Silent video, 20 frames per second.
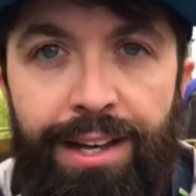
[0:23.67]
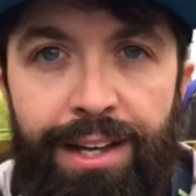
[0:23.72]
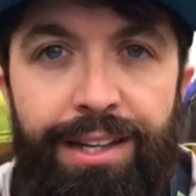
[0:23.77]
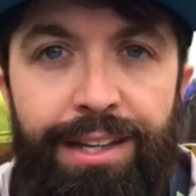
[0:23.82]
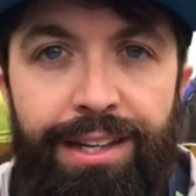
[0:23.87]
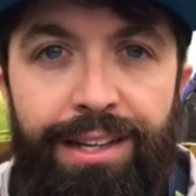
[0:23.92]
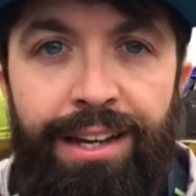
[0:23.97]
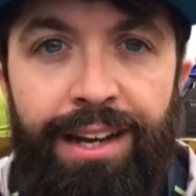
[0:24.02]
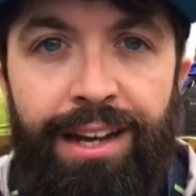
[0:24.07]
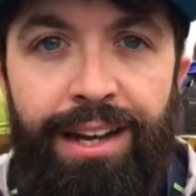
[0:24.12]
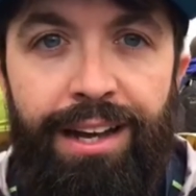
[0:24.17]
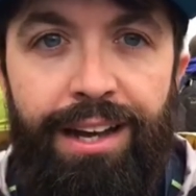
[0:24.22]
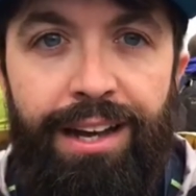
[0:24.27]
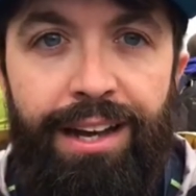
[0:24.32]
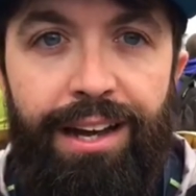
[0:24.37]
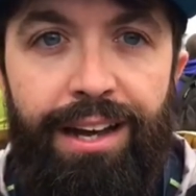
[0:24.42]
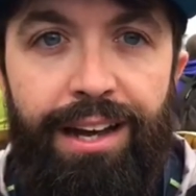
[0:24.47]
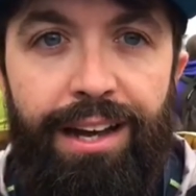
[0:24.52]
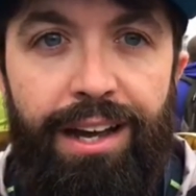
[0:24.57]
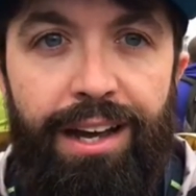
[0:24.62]
in,
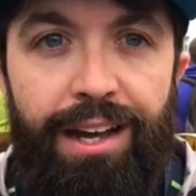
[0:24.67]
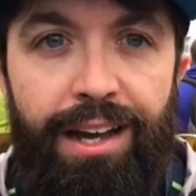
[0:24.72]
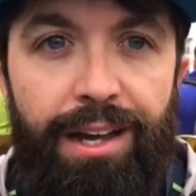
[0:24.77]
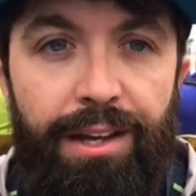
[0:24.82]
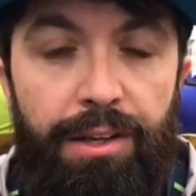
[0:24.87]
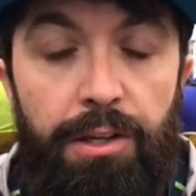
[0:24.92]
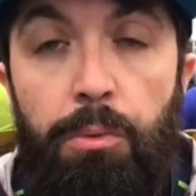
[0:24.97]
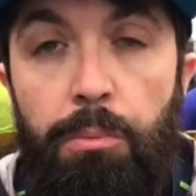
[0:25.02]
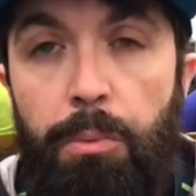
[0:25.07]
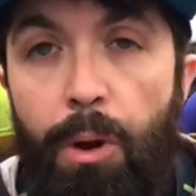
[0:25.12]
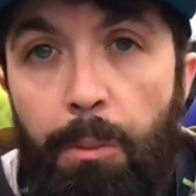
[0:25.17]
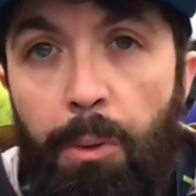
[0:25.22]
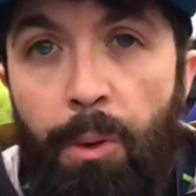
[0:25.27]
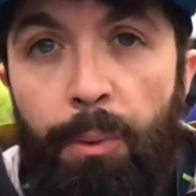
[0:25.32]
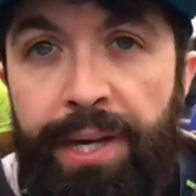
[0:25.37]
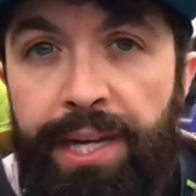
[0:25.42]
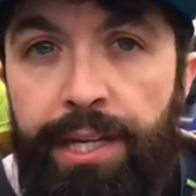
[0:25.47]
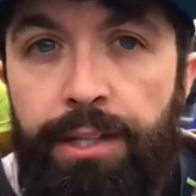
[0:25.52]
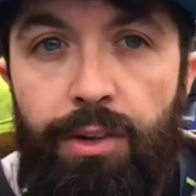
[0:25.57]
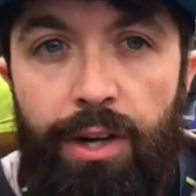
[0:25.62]
eh, in un buon
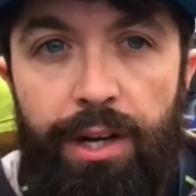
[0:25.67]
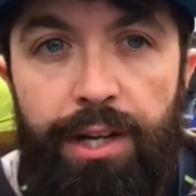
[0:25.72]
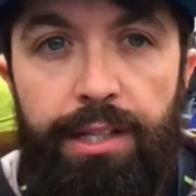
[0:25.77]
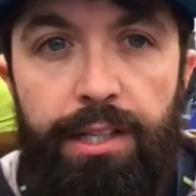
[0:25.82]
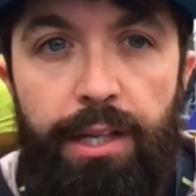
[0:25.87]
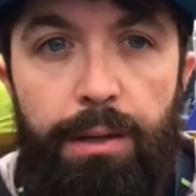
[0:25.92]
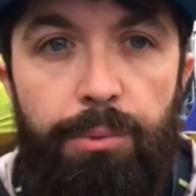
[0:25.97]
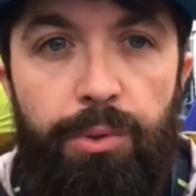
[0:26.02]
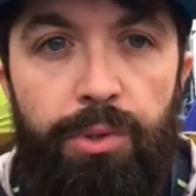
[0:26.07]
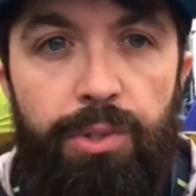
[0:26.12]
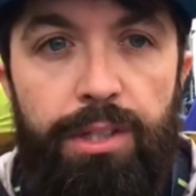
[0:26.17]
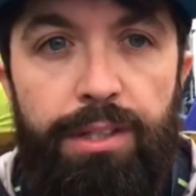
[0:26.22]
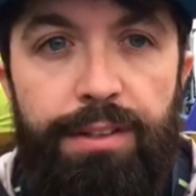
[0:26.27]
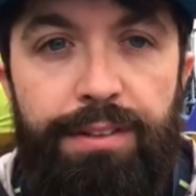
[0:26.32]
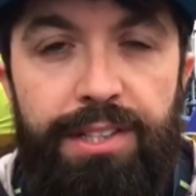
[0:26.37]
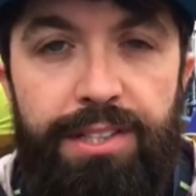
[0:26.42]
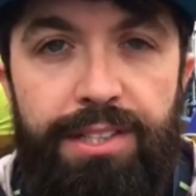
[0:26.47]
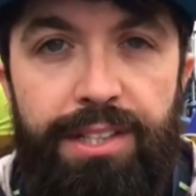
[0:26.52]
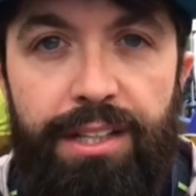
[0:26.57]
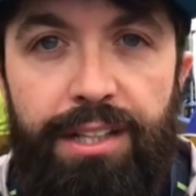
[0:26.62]
momento anche dal punto di
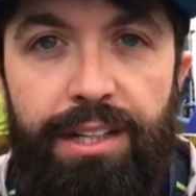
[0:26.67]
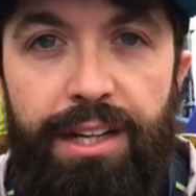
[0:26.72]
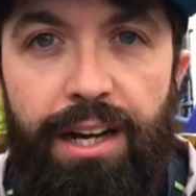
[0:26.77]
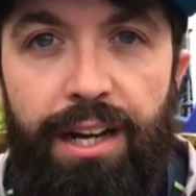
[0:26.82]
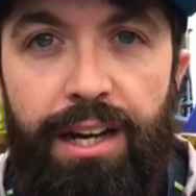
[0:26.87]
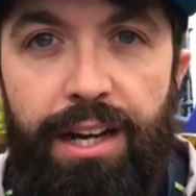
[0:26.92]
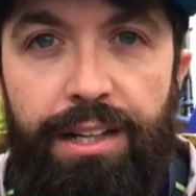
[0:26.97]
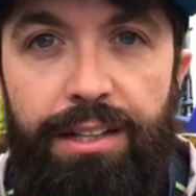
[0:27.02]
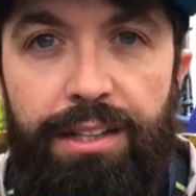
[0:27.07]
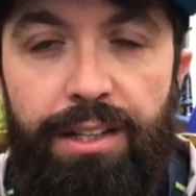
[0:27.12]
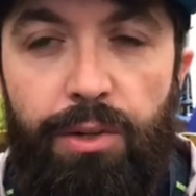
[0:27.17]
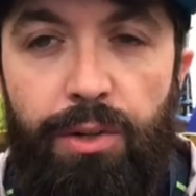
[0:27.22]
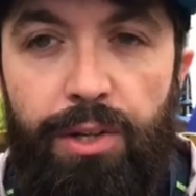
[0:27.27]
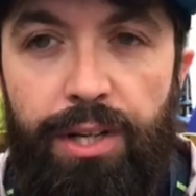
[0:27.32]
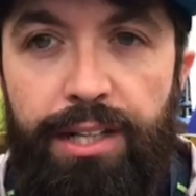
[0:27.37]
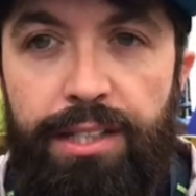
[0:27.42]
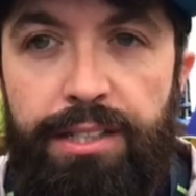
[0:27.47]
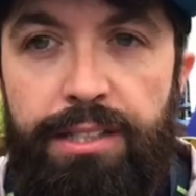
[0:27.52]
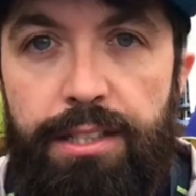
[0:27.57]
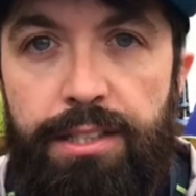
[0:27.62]
vista
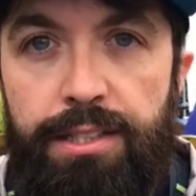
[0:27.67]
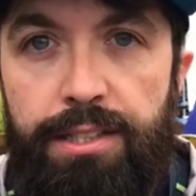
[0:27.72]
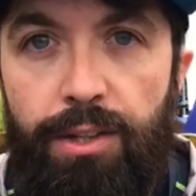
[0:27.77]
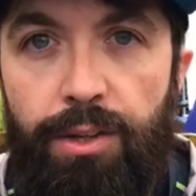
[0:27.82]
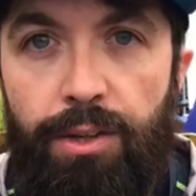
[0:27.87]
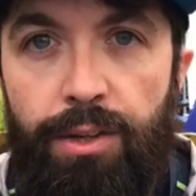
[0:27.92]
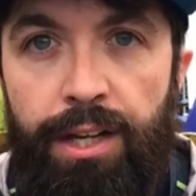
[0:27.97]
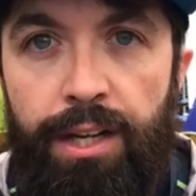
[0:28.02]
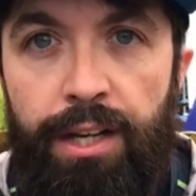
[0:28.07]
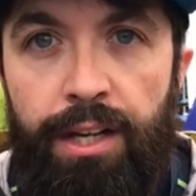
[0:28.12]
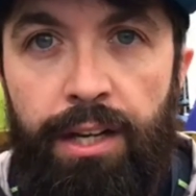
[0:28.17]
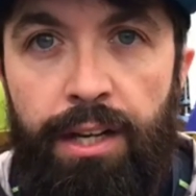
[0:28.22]
dell'organizzazione.